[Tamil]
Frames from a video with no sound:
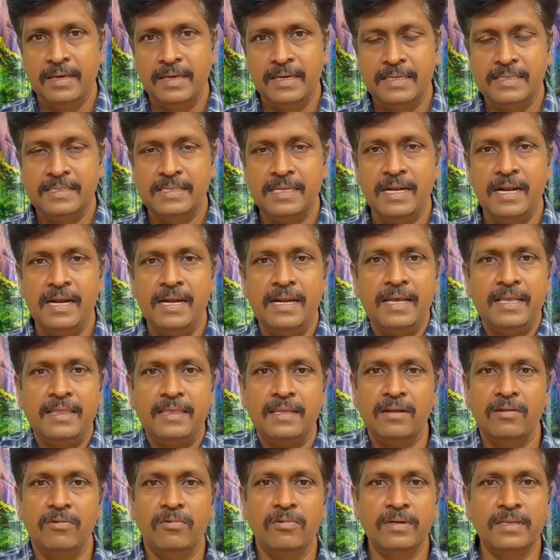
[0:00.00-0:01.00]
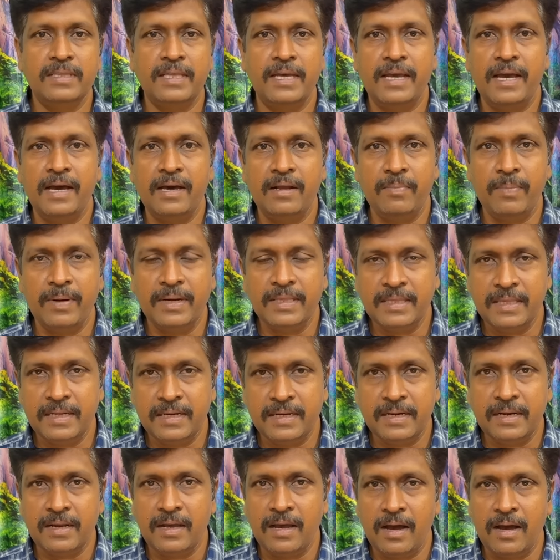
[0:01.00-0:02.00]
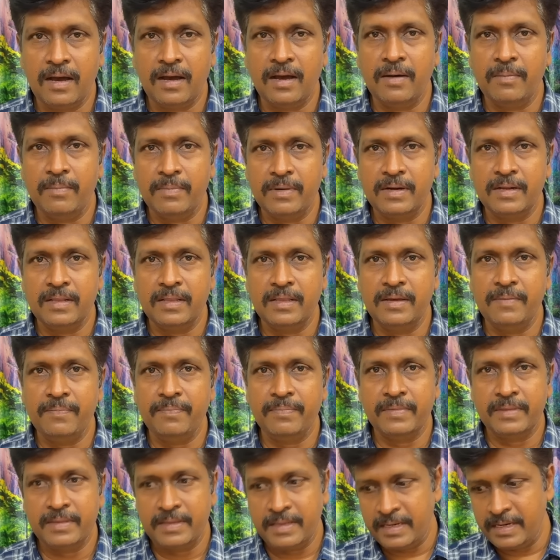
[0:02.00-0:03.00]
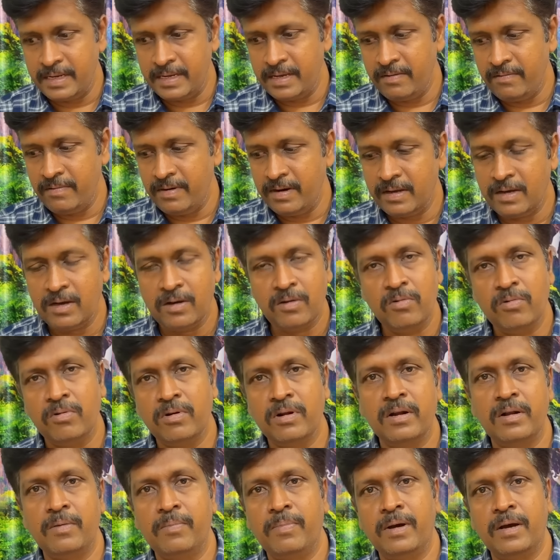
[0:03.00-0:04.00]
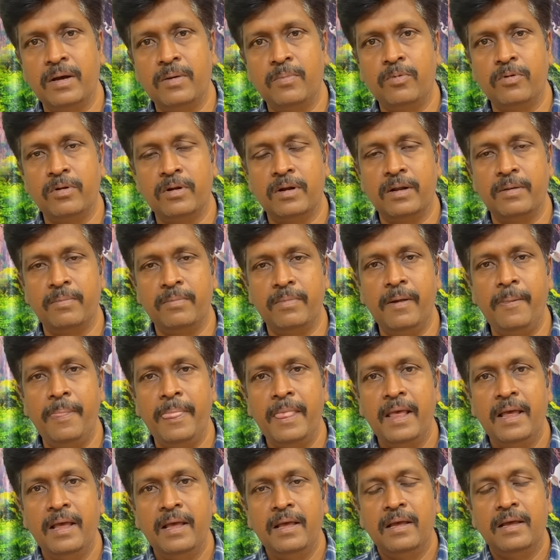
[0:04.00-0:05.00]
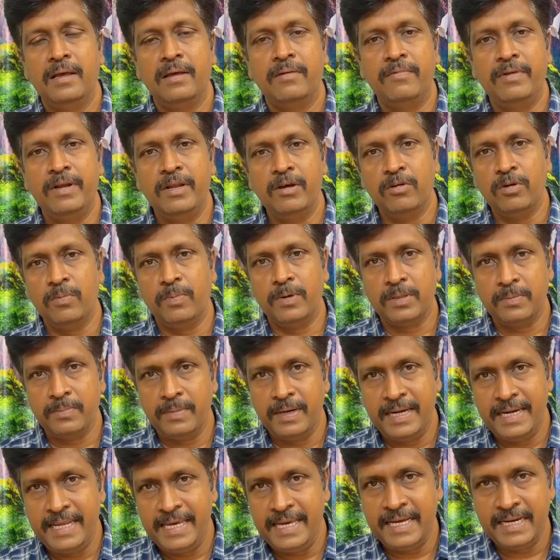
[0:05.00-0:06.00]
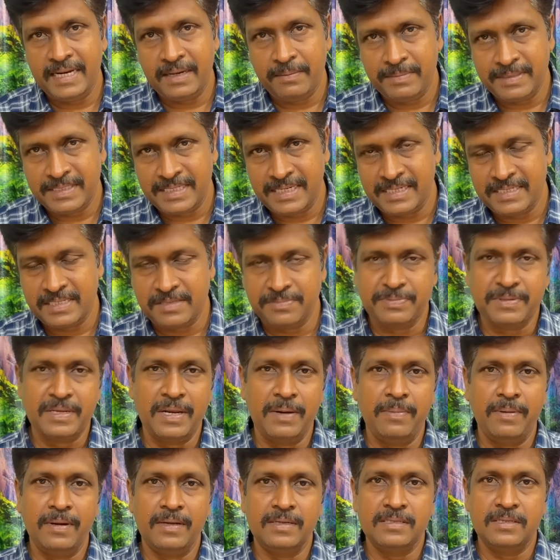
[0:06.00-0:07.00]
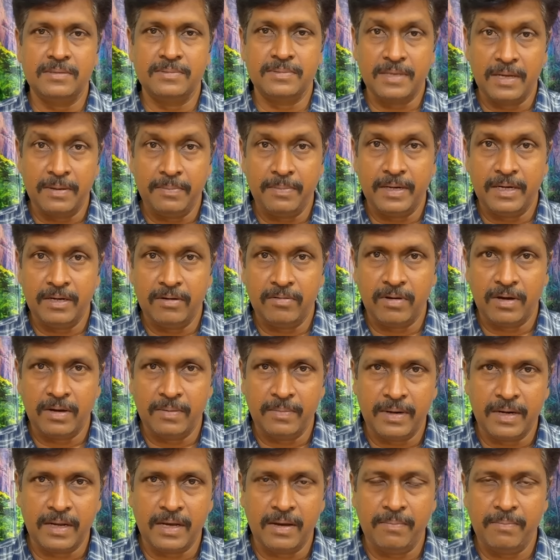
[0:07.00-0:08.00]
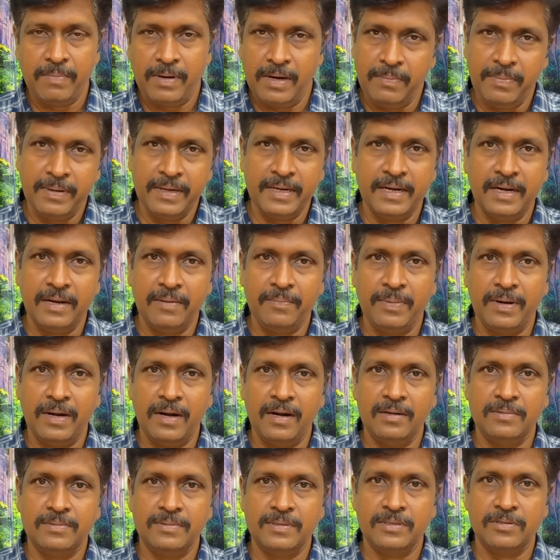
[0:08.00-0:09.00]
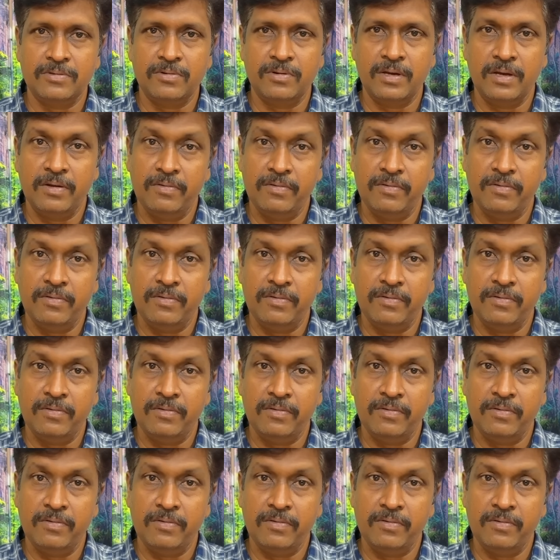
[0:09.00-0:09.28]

இஸ்ரேல் எந்த அளவுக்கு தயார்படுத்திட்டு இருக்காங்க அப்படின்றத நிறைய விளக்கங்களோட நான் பார்க்க போகிறோம் நம்ம வீடியோக்குள்ளே பார்க்கும்போது நீங்கள் நம்ம சேனல் சப்ஸ்கிரைப்லாம் சப்ஸ்கிரைப் பண்ணிட்டு வாங்க மறக்காம பெல் பட்டன் கிளிக் பண்ண ஆலோசனை கொடுங்க